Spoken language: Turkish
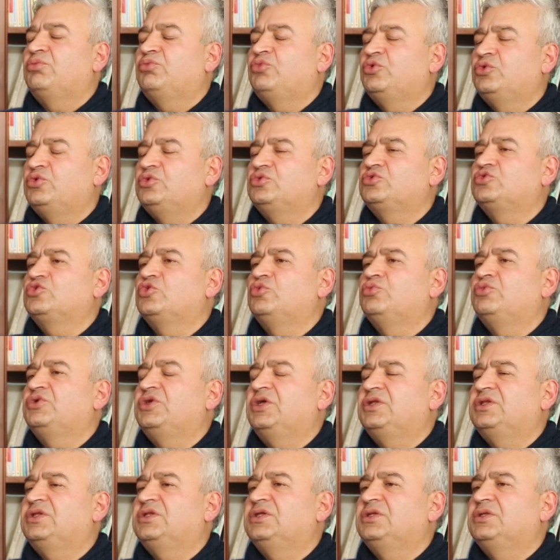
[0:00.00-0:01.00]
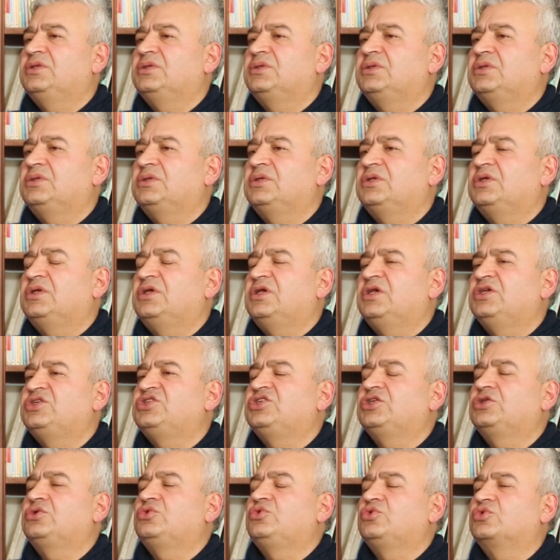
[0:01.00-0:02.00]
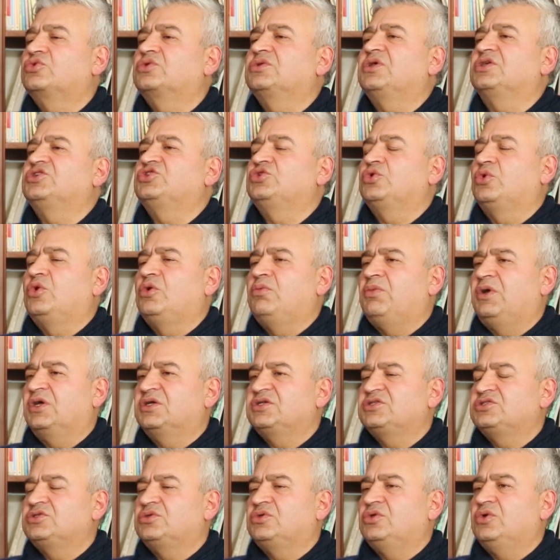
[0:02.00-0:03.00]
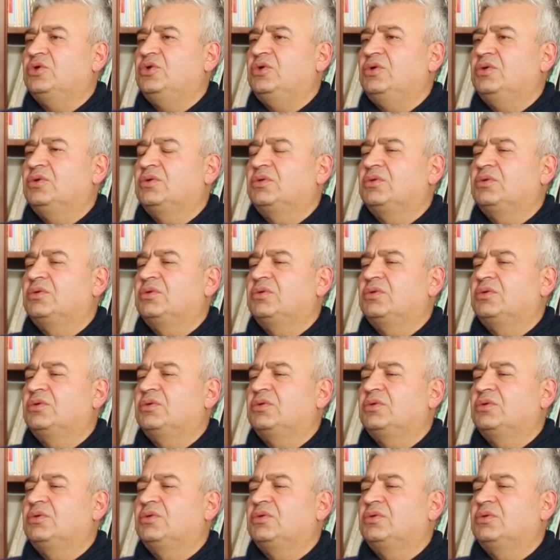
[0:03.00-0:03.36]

Bu cumhuriyetin eşit yurttaşı olmak istiyor.